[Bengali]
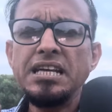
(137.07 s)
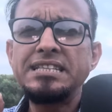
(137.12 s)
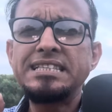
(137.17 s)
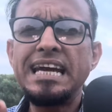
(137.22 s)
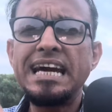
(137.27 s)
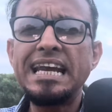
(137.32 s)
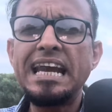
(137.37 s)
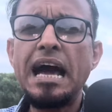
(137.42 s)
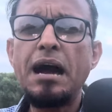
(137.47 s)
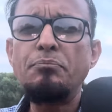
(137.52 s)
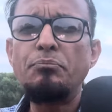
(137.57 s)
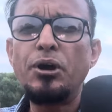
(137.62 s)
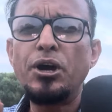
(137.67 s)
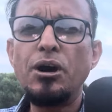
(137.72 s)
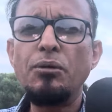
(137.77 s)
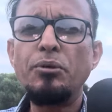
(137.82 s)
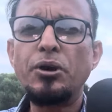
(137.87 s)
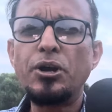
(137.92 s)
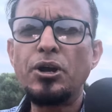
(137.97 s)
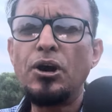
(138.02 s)
যারা বড়
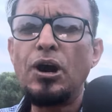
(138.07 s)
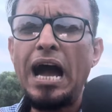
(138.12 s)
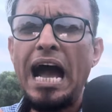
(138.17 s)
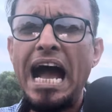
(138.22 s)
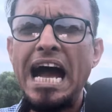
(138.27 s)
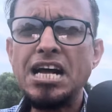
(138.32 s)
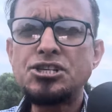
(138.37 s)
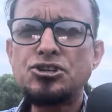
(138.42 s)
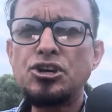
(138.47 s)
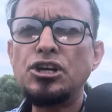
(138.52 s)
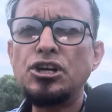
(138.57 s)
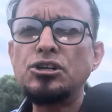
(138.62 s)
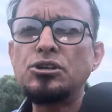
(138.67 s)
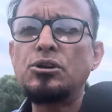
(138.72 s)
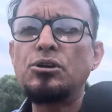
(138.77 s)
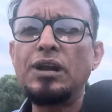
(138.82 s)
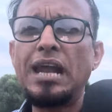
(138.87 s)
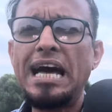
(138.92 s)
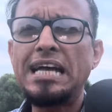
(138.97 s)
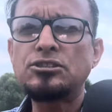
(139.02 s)
বড়
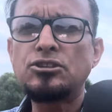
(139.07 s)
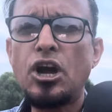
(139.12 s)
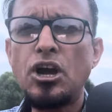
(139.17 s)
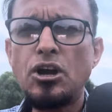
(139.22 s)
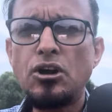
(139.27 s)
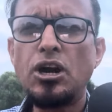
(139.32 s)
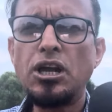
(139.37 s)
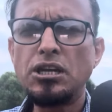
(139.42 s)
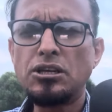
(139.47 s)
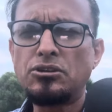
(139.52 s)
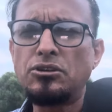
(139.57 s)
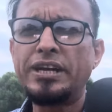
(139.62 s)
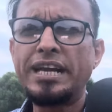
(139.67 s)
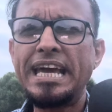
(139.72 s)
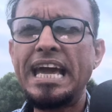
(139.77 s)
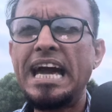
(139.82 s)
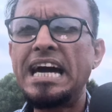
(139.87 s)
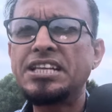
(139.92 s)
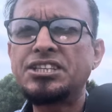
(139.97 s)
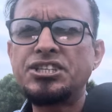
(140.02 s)
আসনগুলা দখল করে
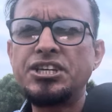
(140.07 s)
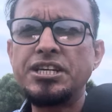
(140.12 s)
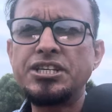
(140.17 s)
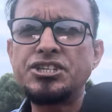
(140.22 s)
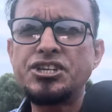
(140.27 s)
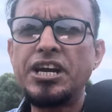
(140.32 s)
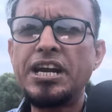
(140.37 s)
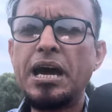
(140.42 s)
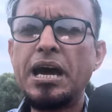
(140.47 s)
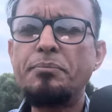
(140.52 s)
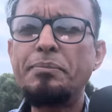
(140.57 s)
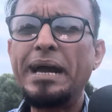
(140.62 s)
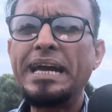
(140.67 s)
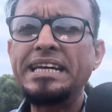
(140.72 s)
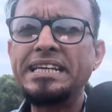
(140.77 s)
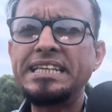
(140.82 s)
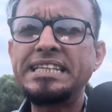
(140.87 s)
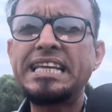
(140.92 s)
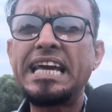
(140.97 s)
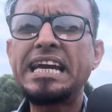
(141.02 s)
আছে
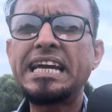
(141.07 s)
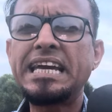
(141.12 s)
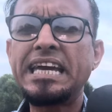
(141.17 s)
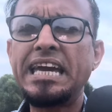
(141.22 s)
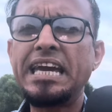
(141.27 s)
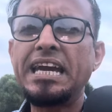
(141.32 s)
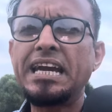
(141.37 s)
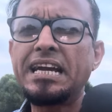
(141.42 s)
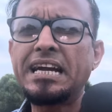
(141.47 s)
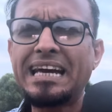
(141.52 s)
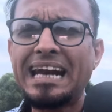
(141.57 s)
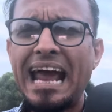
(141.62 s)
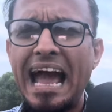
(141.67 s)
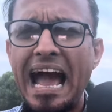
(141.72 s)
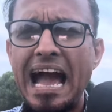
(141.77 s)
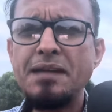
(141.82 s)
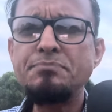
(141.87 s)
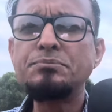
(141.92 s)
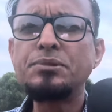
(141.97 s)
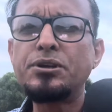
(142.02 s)
সেনাবাহিনী থেকে
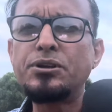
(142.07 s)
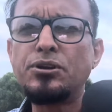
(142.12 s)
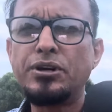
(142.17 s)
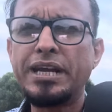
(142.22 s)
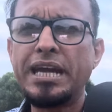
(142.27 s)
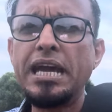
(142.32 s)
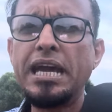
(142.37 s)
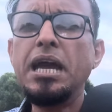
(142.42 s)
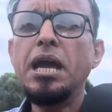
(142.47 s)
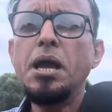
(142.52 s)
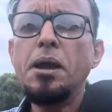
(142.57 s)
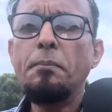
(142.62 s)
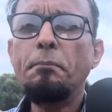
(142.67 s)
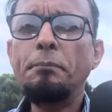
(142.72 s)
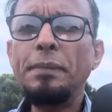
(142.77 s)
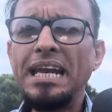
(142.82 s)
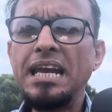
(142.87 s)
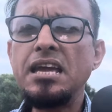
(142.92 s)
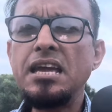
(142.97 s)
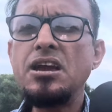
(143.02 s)
ক্রাইম করে
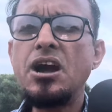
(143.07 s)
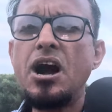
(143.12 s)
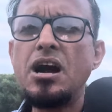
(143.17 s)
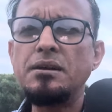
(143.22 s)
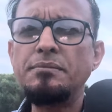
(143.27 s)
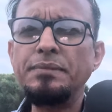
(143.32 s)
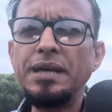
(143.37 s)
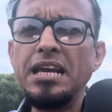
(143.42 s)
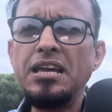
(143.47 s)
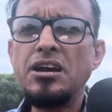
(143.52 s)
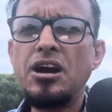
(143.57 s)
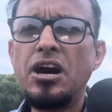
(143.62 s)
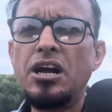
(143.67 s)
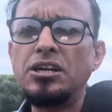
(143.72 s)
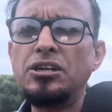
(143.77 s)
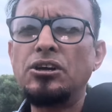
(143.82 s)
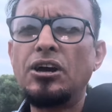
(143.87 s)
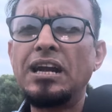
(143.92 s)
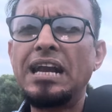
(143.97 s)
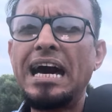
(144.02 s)
মিলিয়ন মিলিয়ন
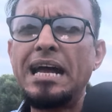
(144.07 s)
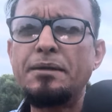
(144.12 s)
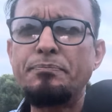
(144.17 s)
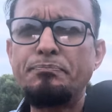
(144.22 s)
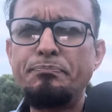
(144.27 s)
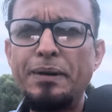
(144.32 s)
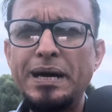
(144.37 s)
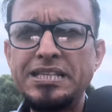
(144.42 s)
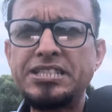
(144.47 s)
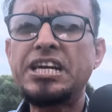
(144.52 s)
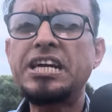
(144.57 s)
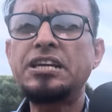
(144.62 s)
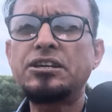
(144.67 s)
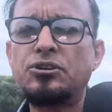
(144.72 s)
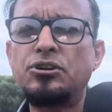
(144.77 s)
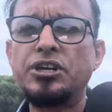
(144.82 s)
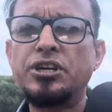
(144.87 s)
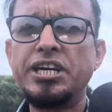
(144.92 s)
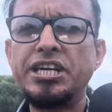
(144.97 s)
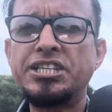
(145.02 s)
ডলার পাচার
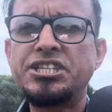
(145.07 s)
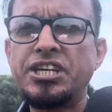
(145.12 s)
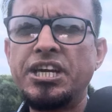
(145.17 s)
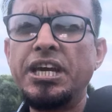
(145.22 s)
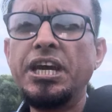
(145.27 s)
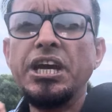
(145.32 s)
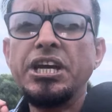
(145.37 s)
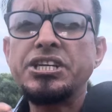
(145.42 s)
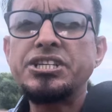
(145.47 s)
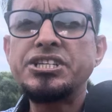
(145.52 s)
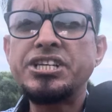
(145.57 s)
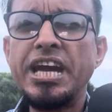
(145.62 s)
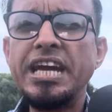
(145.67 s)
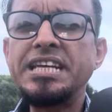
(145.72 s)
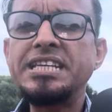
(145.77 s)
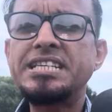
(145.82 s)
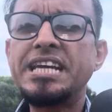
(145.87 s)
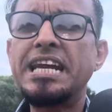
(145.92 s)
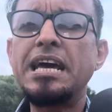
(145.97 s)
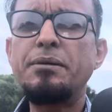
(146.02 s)
করেছে সেই
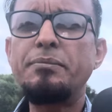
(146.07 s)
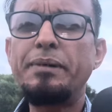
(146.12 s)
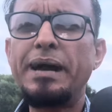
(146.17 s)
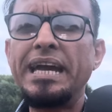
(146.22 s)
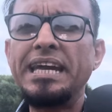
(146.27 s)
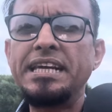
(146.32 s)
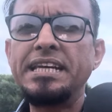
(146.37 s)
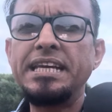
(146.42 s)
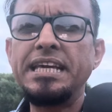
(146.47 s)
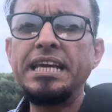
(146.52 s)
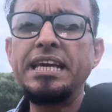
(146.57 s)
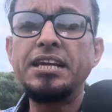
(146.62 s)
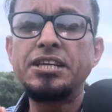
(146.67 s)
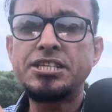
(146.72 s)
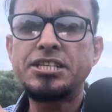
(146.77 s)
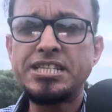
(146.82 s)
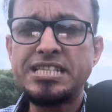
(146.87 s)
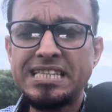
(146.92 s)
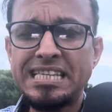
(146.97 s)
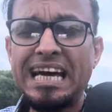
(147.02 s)
সেনাবাহিনী
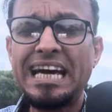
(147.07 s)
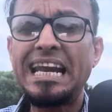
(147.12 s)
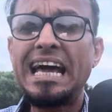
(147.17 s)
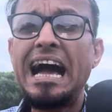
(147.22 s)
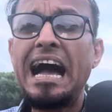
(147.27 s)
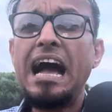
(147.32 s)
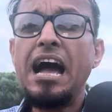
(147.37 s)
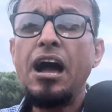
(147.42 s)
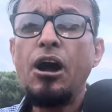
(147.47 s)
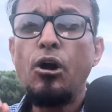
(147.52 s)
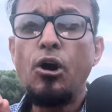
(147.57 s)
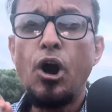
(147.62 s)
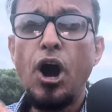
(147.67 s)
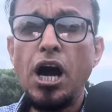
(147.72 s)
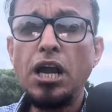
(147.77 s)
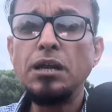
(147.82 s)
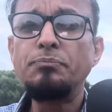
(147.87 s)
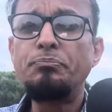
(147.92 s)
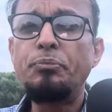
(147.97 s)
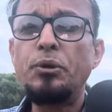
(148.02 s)
তারা
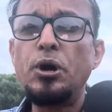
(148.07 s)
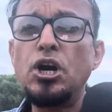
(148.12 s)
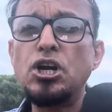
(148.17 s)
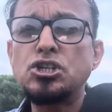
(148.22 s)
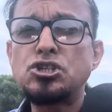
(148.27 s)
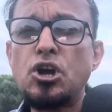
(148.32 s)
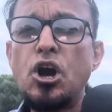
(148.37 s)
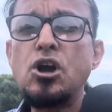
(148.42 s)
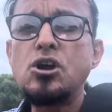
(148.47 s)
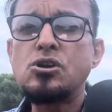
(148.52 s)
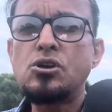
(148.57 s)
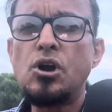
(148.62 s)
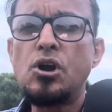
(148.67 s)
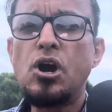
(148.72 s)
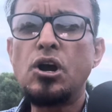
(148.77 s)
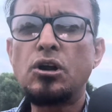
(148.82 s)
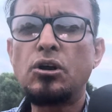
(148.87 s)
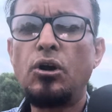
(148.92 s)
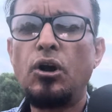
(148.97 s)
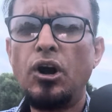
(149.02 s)
অল্প
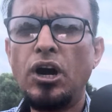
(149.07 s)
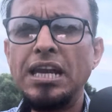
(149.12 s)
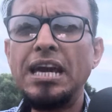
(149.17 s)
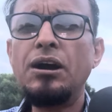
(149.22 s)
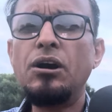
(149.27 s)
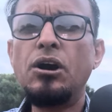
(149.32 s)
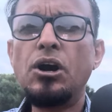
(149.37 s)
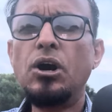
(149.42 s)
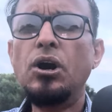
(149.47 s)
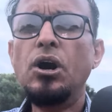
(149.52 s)
সংখ্যক হলেও